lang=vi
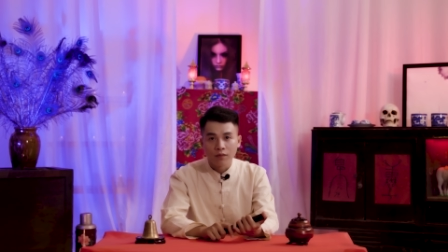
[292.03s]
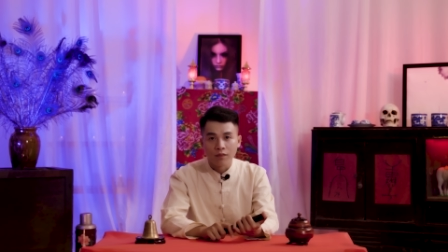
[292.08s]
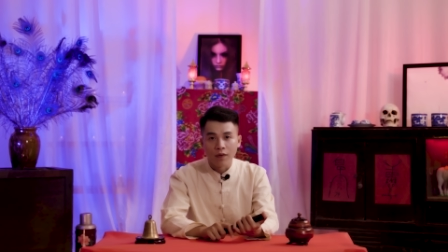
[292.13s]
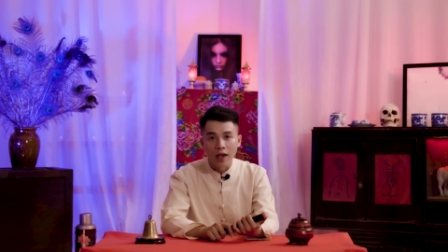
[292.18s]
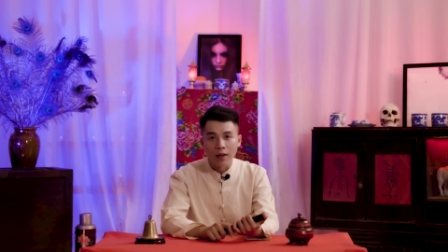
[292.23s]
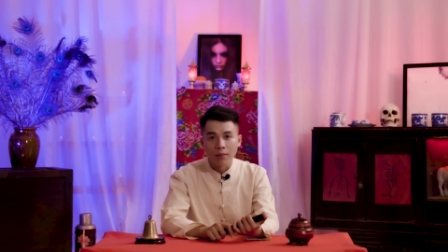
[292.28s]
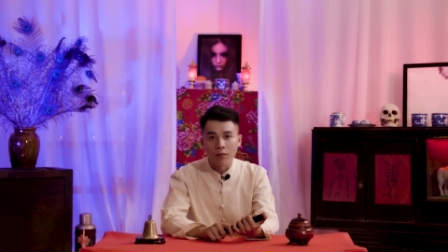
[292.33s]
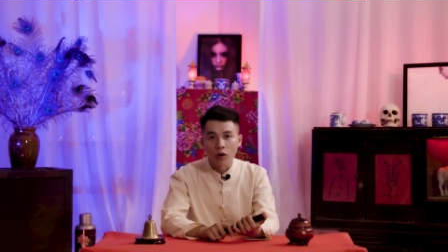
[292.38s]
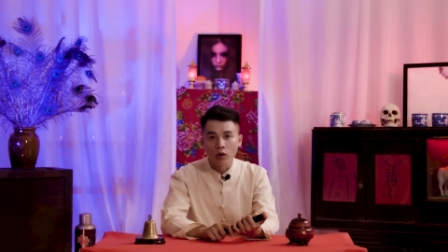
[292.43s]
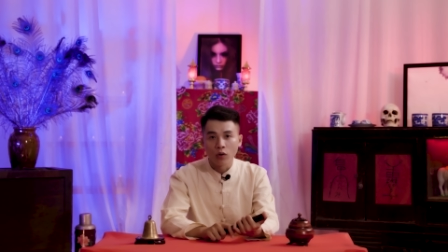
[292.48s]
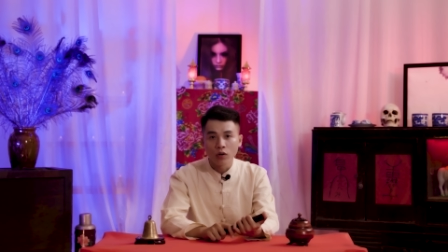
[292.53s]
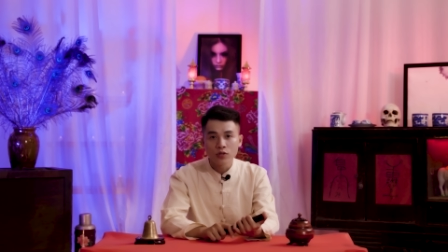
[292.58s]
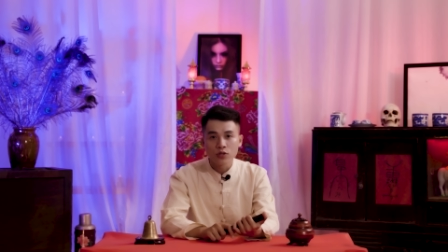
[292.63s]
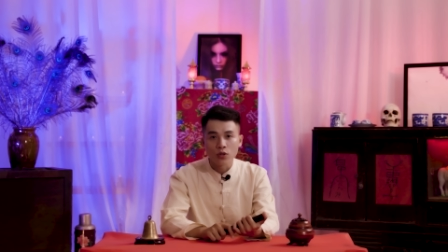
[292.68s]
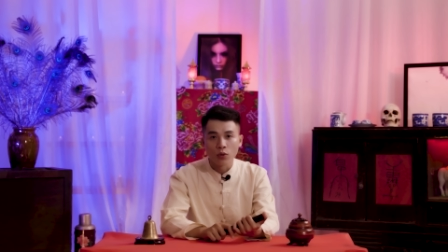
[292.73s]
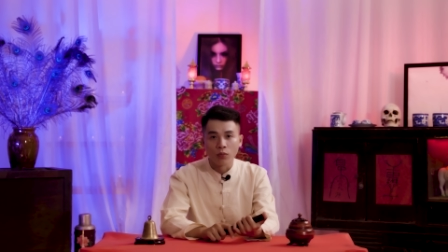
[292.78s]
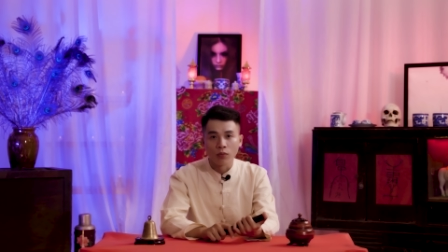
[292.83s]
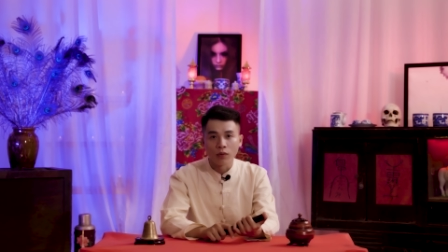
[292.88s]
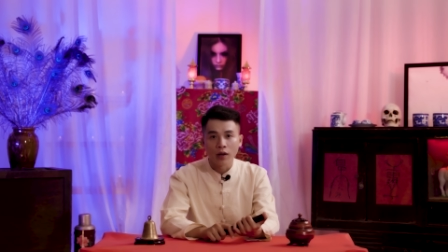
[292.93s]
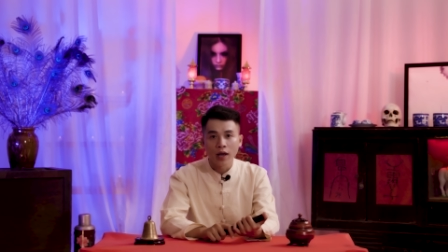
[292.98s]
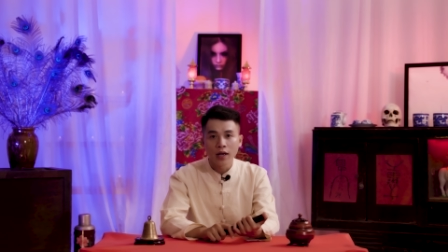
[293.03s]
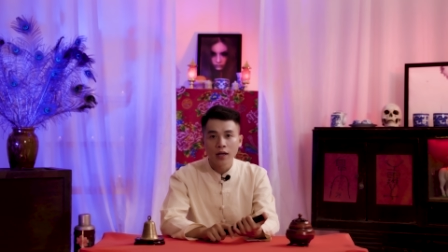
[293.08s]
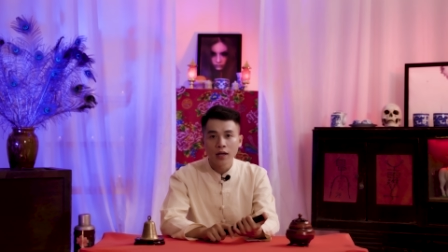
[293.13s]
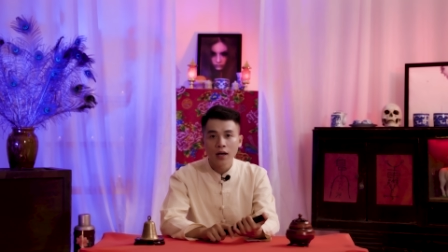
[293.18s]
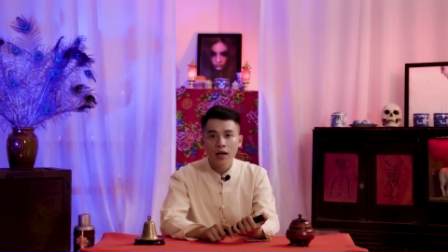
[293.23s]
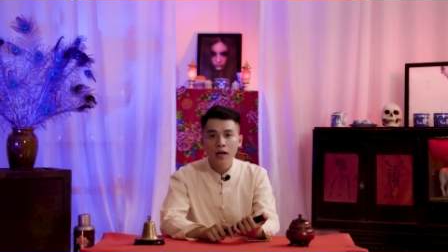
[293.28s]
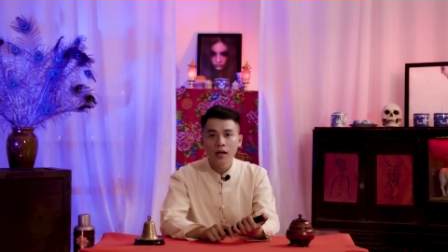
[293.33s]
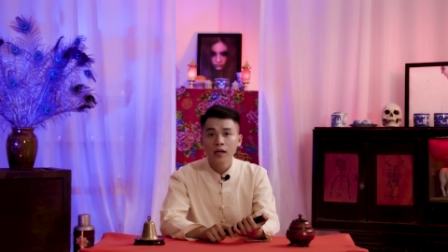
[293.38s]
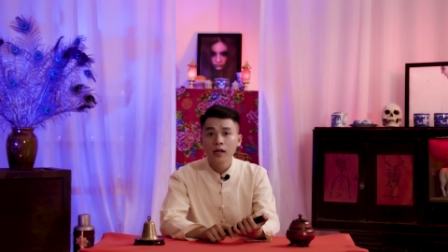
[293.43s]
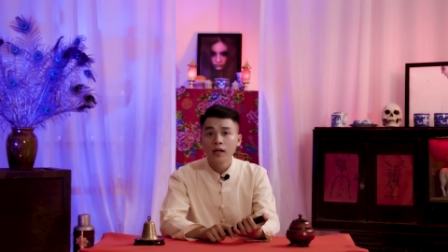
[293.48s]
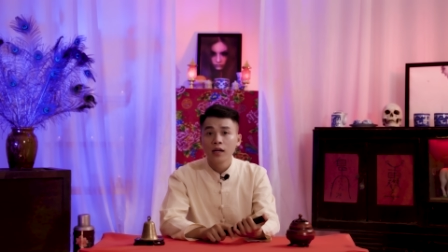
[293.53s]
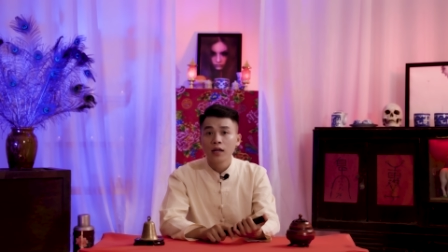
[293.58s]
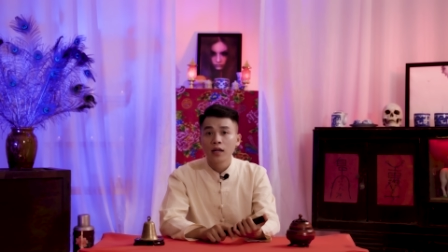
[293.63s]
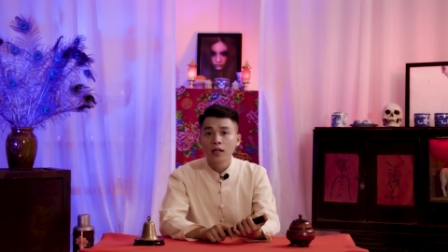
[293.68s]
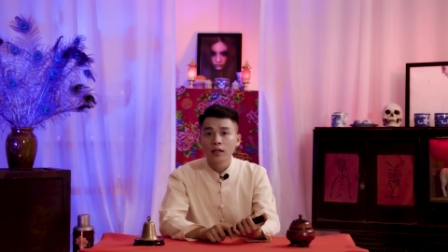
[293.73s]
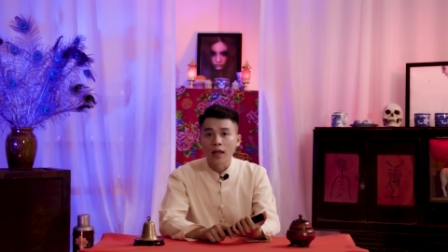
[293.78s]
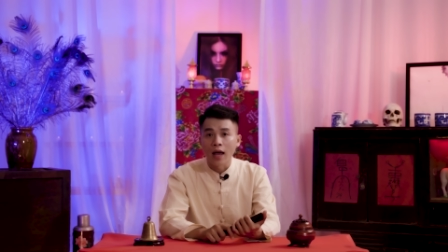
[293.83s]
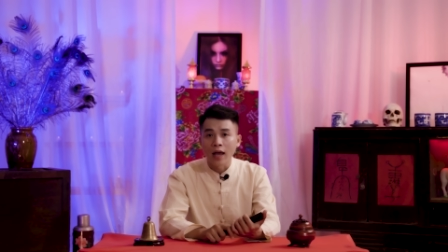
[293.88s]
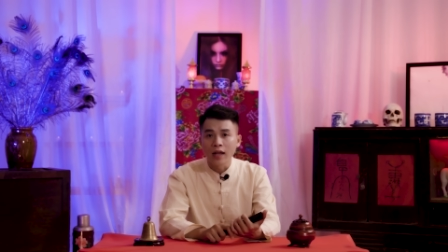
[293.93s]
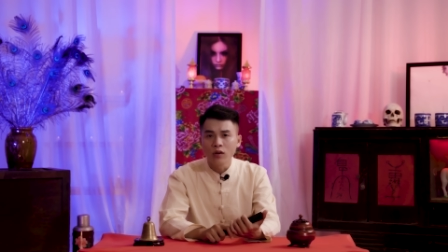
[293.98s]
Vậy mà nó dùng cái
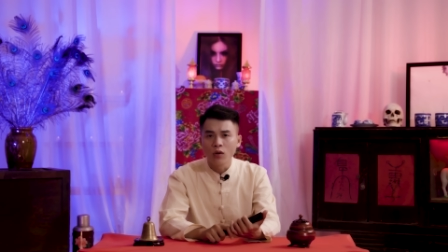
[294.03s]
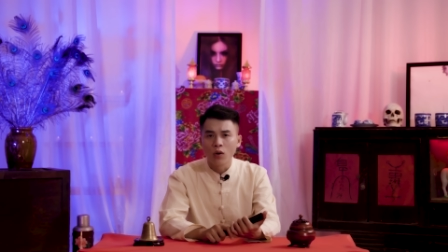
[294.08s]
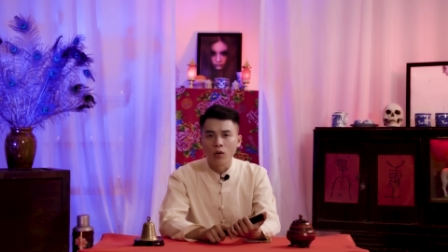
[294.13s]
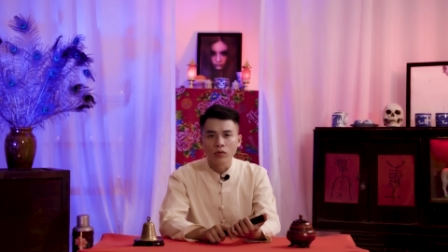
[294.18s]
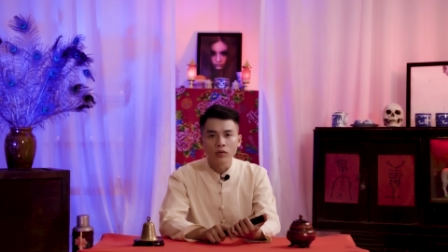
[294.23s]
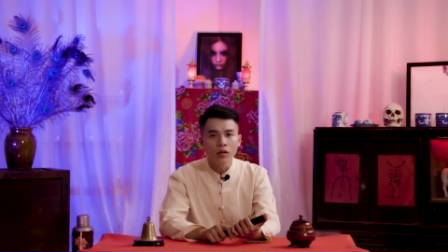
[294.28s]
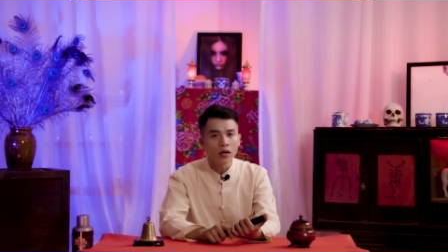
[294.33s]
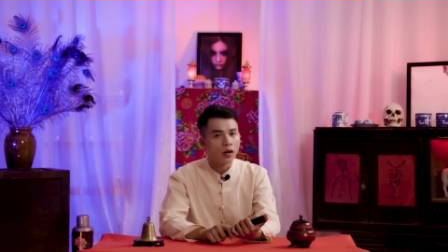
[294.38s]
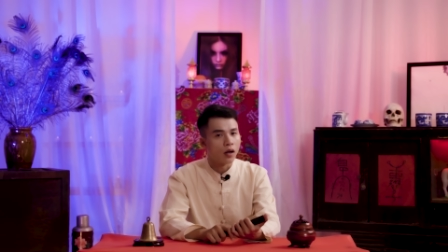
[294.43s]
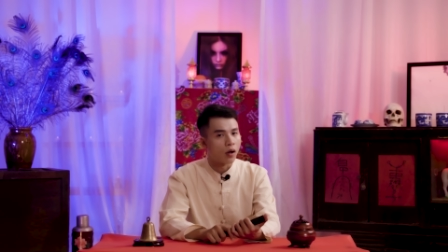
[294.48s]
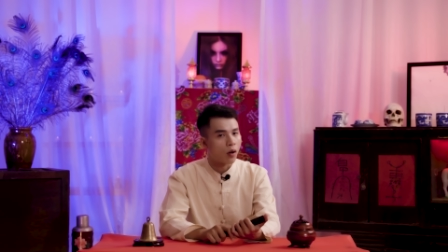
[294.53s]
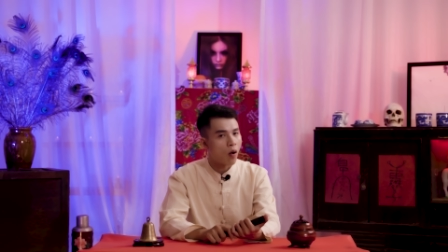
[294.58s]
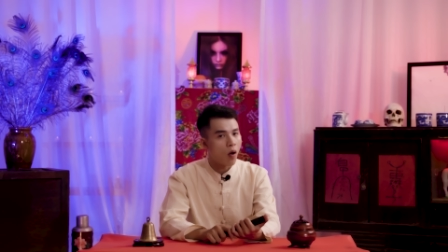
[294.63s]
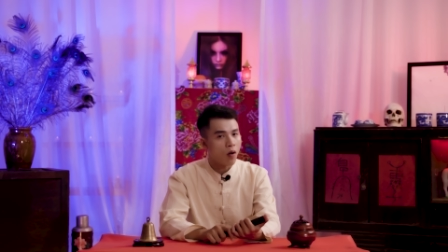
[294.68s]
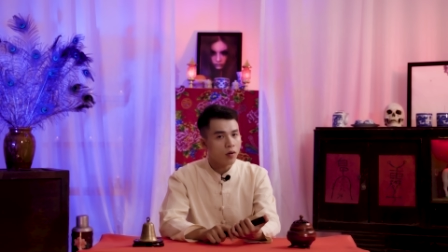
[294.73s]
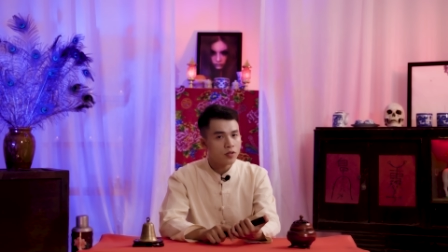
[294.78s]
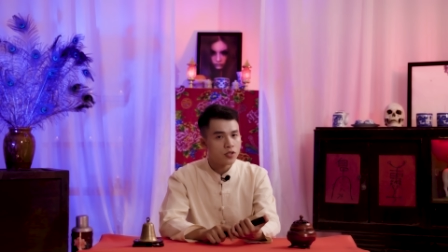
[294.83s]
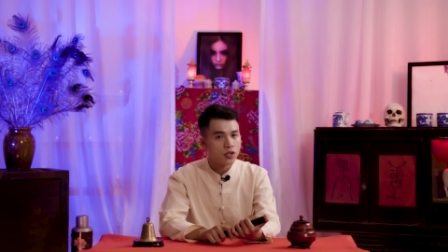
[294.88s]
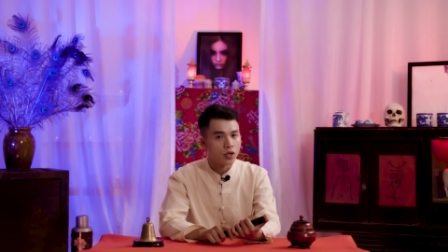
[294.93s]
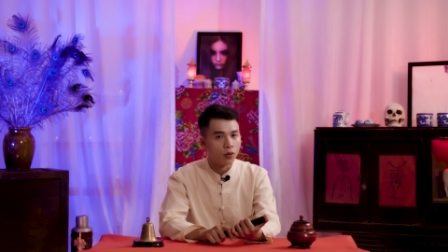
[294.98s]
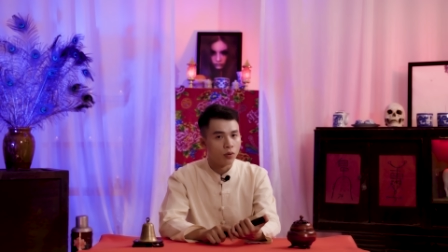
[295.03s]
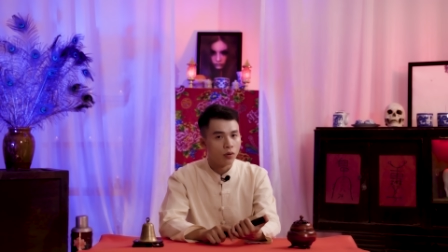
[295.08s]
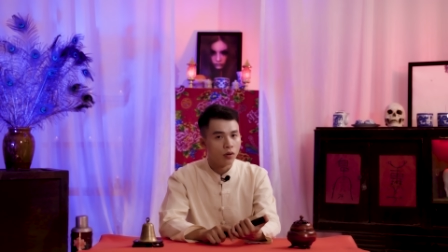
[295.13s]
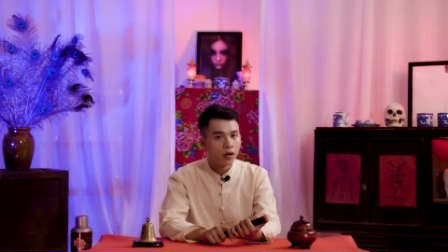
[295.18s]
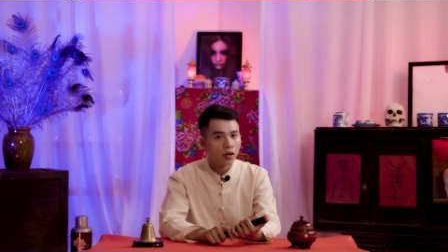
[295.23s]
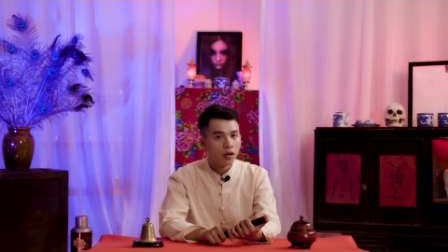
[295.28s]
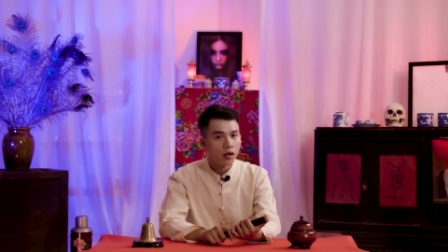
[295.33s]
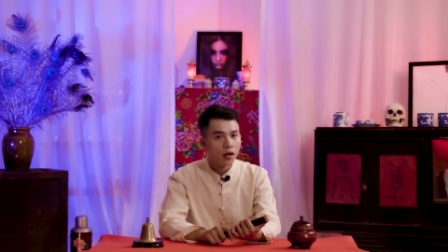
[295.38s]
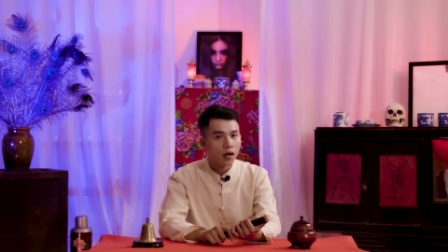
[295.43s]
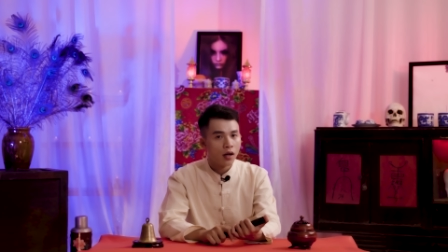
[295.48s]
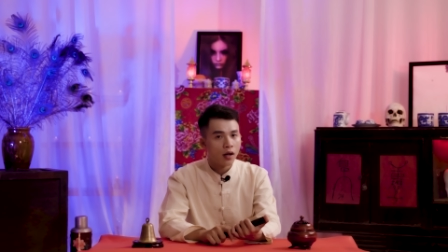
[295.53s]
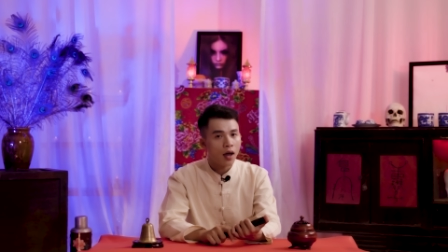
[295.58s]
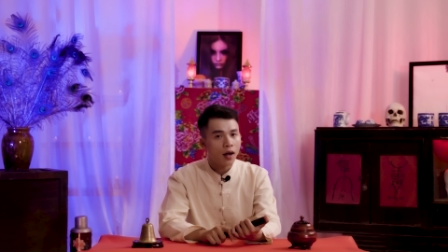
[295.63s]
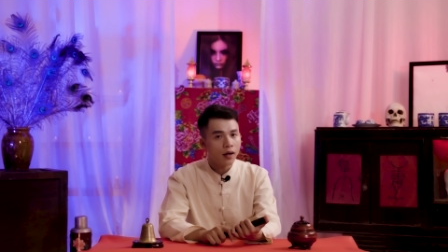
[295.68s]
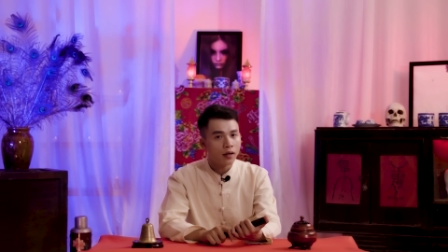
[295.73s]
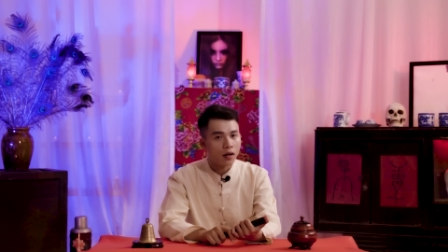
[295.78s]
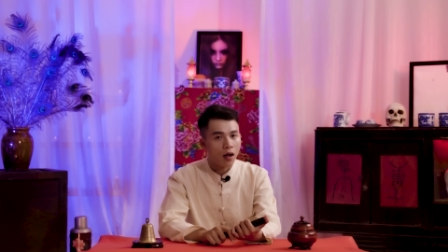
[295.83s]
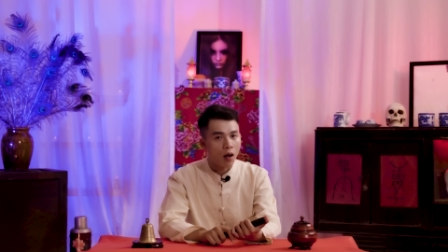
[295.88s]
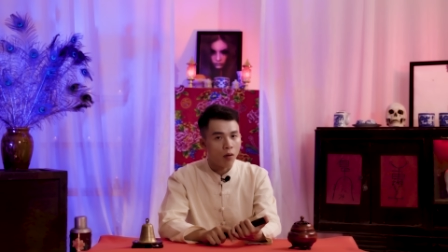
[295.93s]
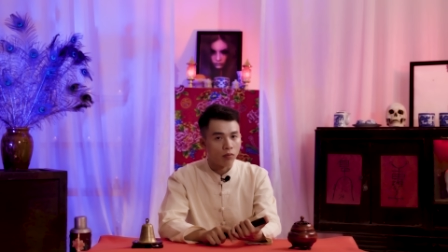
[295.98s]
thái độ rất là khó chịu,
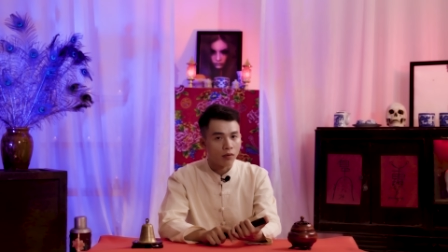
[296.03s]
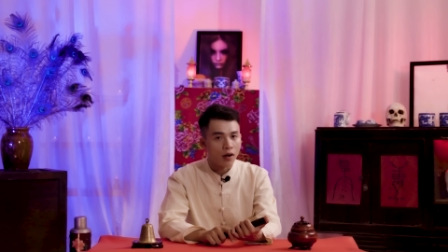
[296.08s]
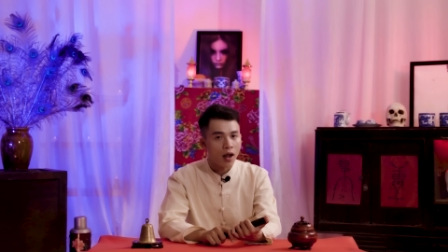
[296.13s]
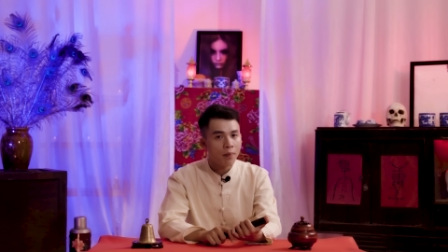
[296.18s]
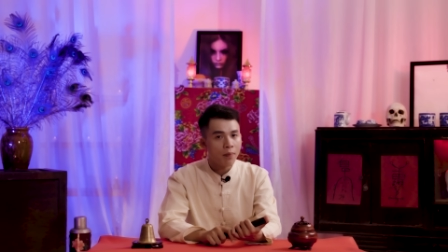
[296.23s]
gắt gỏng